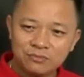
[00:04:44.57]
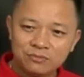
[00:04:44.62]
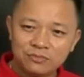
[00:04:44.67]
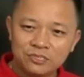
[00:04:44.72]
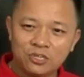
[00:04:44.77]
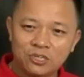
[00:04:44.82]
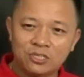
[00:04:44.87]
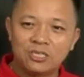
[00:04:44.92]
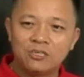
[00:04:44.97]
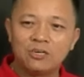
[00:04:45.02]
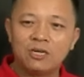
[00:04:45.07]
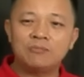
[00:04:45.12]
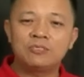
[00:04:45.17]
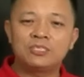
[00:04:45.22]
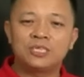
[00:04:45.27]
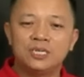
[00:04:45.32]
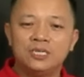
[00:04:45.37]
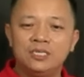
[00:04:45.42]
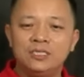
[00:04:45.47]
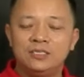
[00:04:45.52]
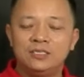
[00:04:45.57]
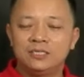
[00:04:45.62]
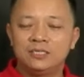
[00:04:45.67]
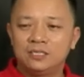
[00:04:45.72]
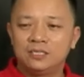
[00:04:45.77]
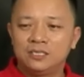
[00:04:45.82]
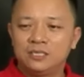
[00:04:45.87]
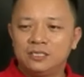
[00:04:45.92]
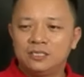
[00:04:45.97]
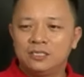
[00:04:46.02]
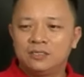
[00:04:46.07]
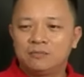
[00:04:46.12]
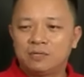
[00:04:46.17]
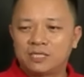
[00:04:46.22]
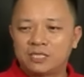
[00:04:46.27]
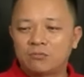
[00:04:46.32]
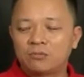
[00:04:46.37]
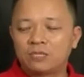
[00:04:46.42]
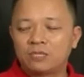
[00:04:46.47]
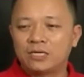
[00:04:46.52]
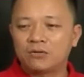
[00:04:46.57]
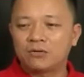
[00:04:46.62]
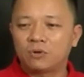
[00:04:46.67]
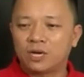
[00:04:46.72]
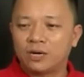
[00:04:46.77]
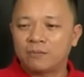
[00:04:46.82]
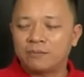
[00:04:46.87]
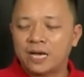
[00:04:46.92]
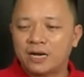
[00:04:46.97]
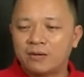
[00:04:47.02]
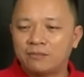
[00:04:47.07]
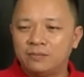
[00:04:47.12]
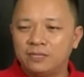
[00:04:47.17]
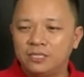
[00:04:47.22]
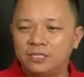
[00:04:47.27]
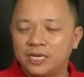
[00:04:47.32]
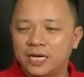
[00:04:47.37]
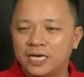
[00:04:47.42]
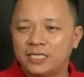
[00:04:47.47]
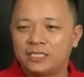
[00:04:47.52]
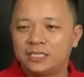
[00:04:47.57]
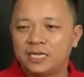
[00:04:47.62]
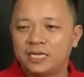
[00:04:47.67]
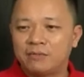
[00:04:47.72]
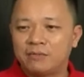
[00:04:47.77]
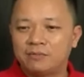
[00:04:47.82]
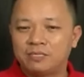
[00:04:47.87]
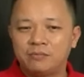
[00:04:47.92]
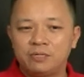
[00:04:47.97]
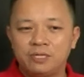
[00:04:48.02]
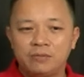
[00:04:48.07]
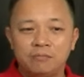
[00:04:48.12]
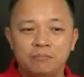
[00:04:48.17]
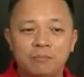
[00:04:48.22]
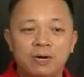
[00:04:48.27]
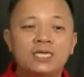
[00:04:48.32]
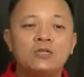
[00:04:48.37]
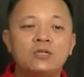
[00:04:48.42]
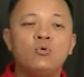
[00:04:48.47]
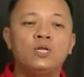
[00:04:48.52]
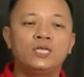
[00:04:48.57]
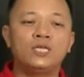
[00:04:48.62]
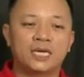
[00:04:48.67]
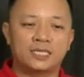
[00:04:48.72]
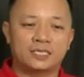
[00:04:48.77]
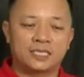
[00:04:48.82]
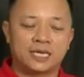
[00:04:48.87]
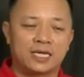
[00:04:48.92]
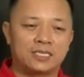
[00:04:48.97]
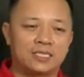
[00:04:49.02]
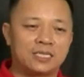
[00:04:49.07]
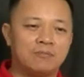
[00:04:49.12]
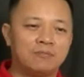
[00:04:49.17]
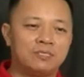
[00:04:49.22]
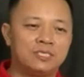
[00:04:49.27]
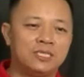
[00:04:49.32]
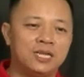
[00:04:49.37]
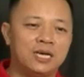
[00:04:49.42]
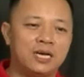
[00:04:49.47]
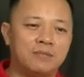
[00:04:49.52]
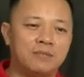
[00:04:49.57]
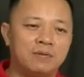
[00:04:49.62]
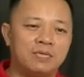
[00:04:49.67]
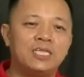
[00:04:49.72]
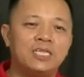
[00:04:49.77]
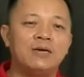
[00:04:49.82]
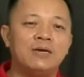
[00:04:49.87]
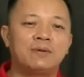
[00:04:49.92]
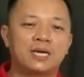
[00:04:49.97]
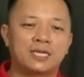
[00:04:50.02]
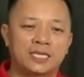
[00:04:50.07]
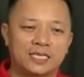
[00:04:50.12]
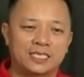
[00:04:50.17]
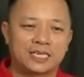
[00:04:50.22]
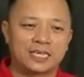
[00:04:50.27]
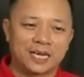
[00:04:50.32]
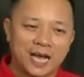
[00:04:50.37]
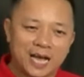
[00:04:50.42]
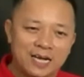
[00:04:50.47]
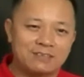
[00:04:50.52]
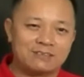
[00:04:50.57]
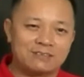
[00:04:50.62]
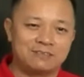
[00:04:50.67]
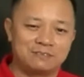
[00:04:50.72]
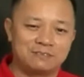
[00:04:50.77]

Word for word: còn nếu em giữ mà dòng tiền của em đang như thế này thì em sẽ bị mất luôn tài sản thậm chí là mất thêm các tài sản khác